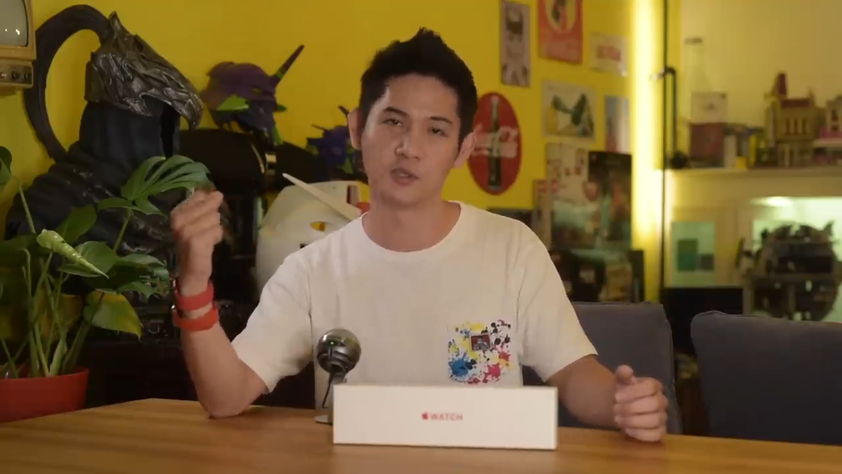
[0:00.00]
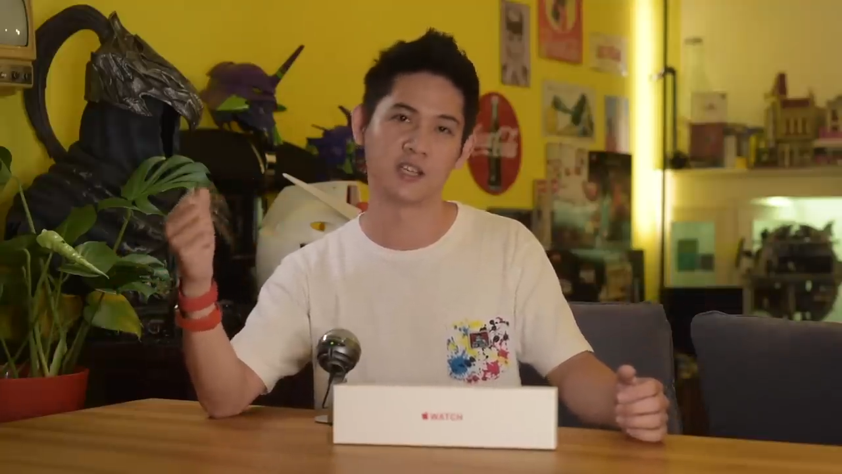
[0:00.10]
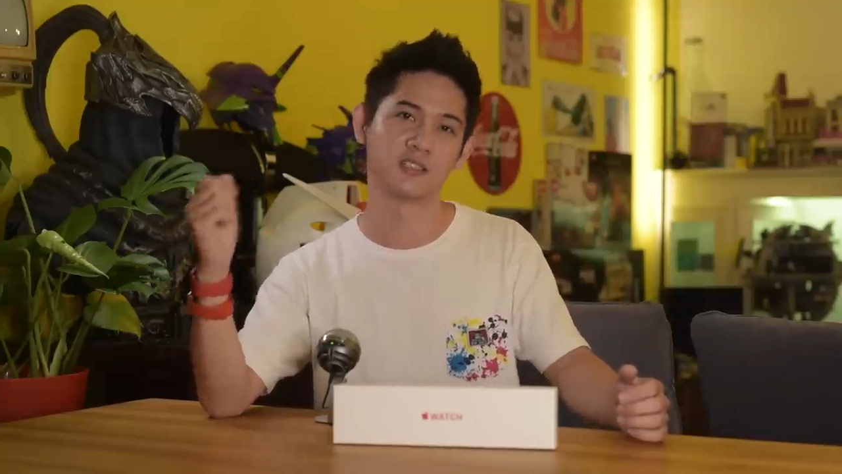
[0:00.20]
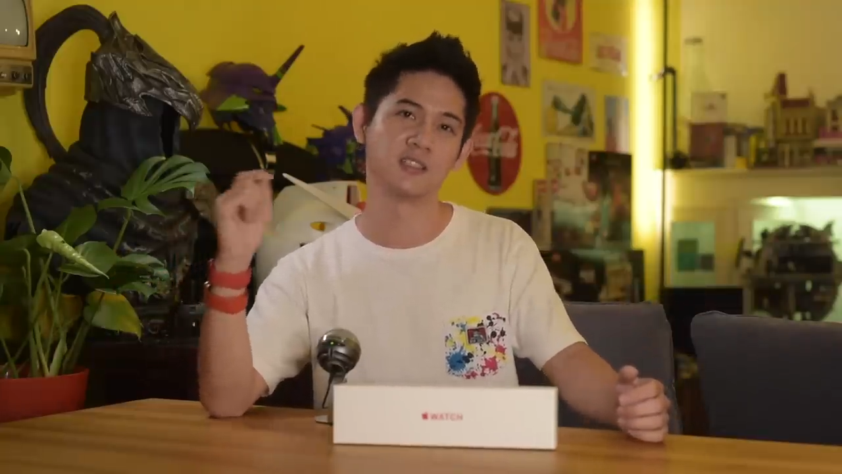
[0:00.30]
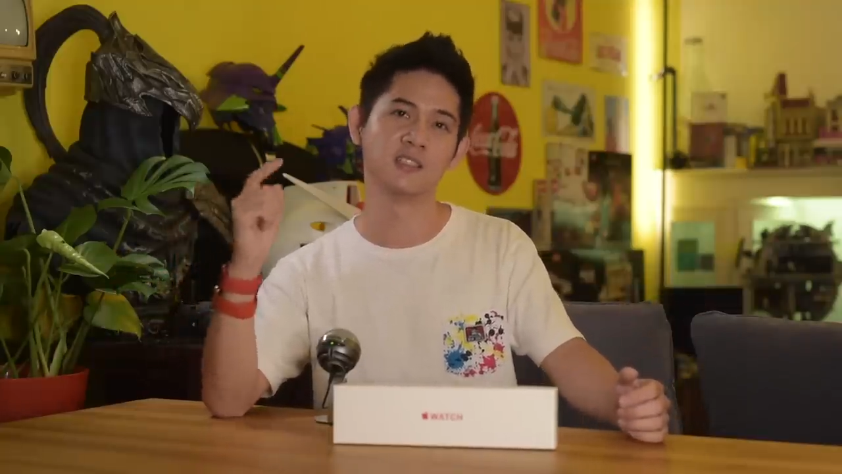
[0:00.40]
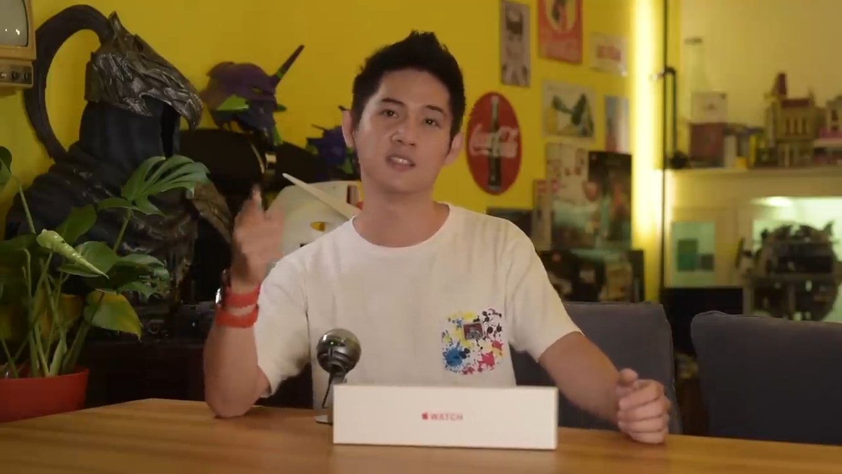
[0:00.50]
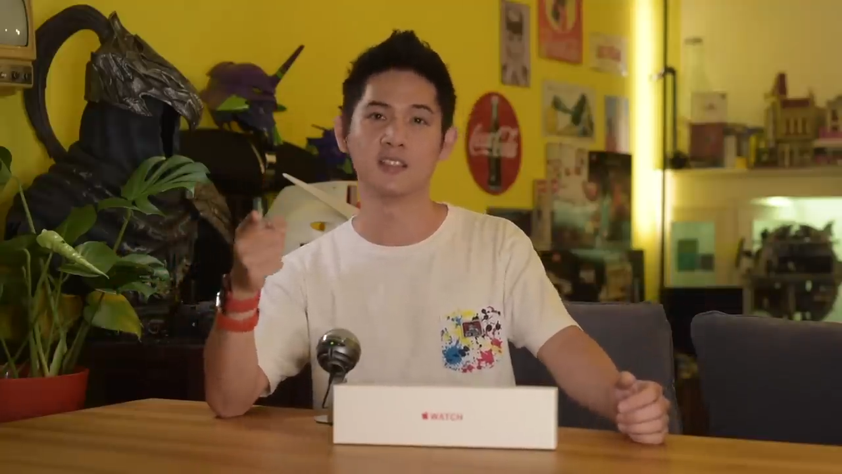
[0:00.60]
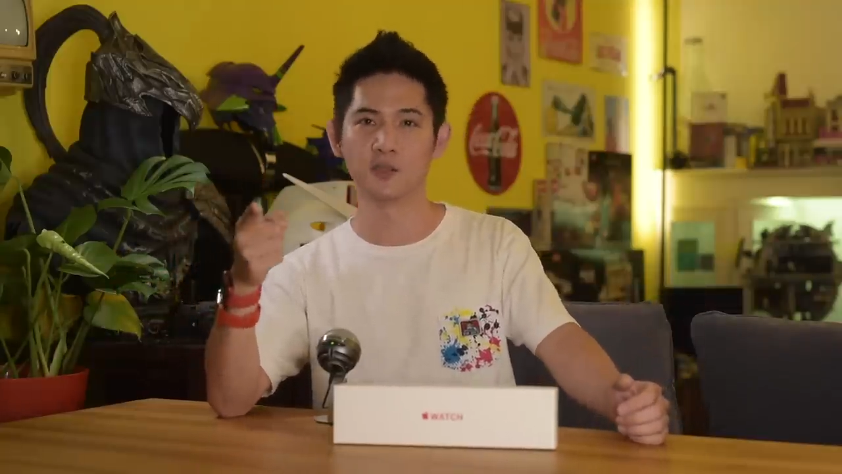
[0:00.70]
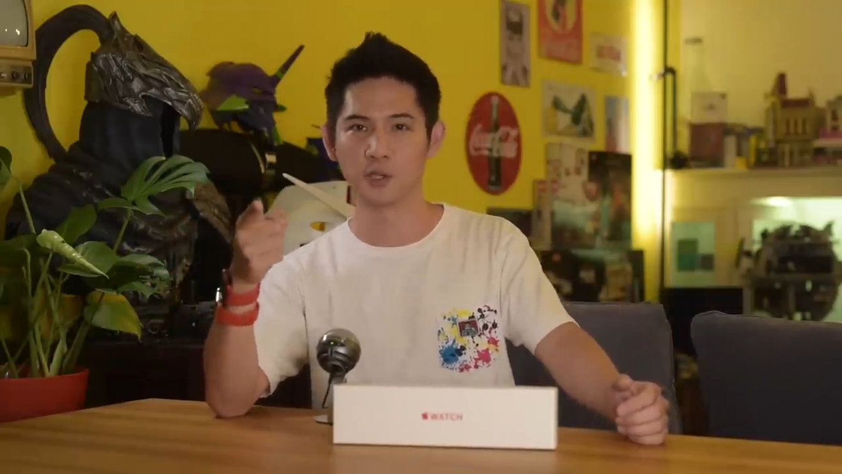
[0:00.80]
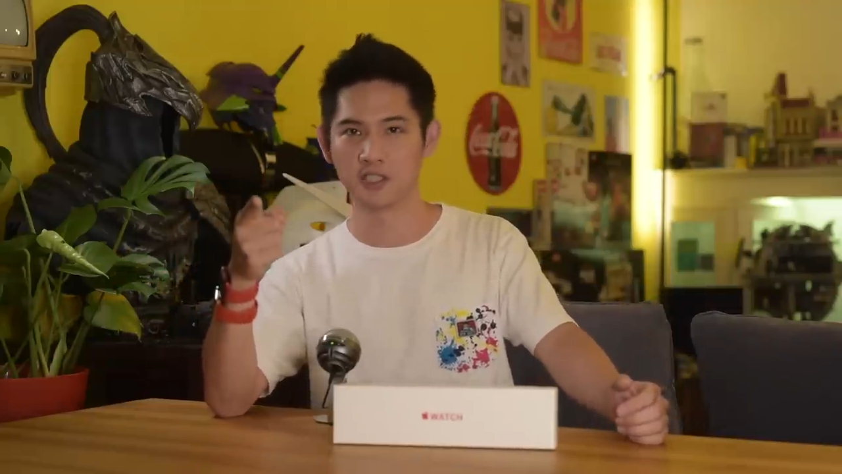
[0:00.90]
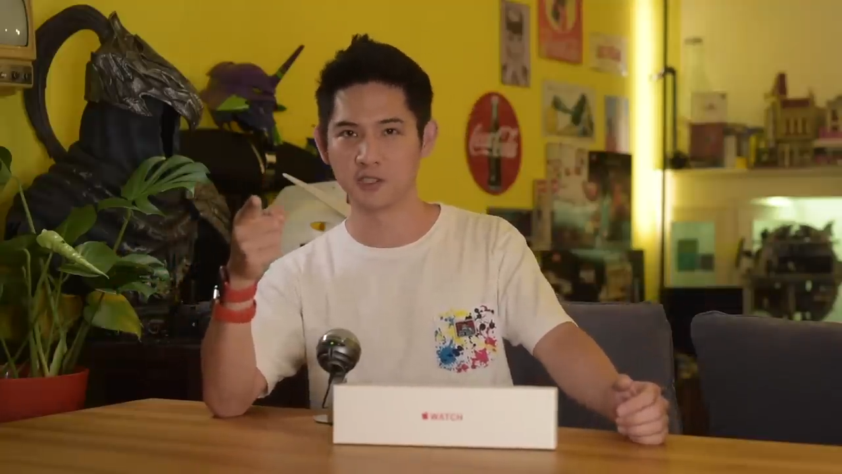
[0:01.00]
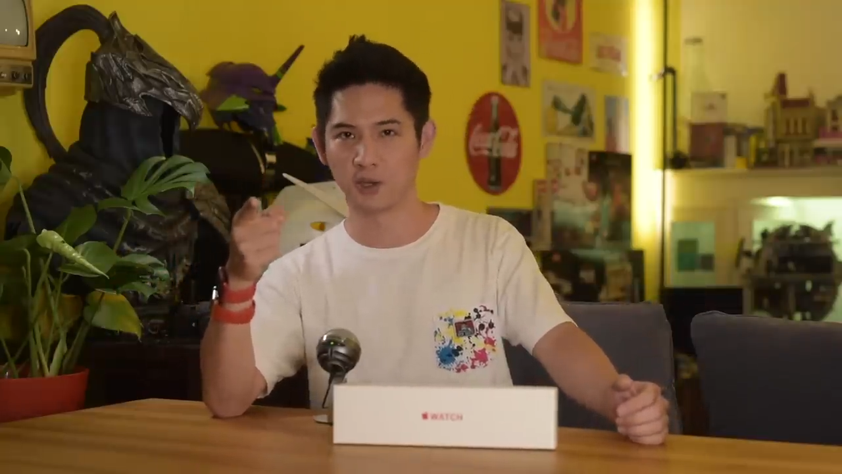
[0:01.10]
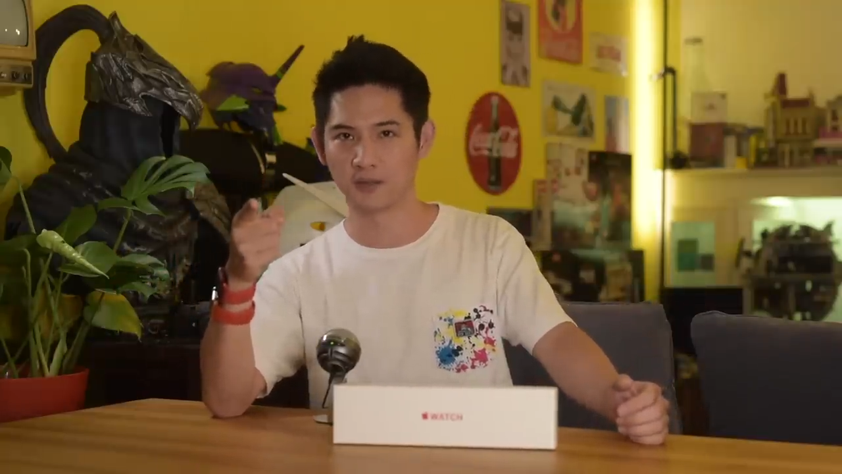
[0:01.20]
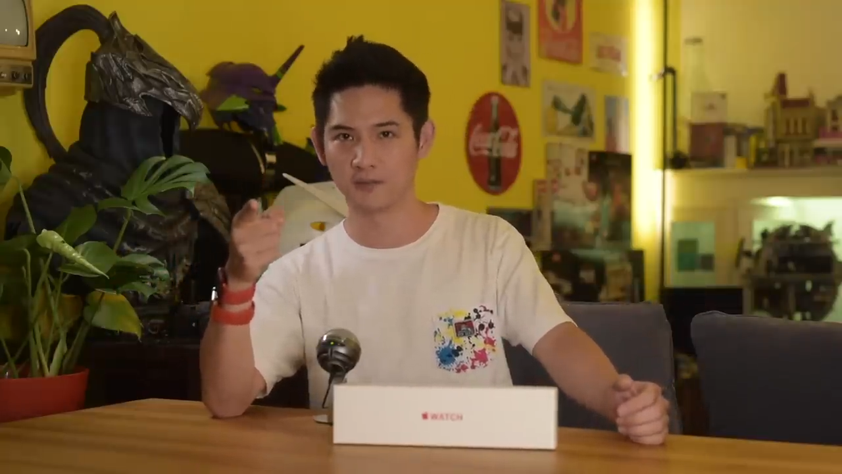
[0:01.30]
我相信你一定会喜欢。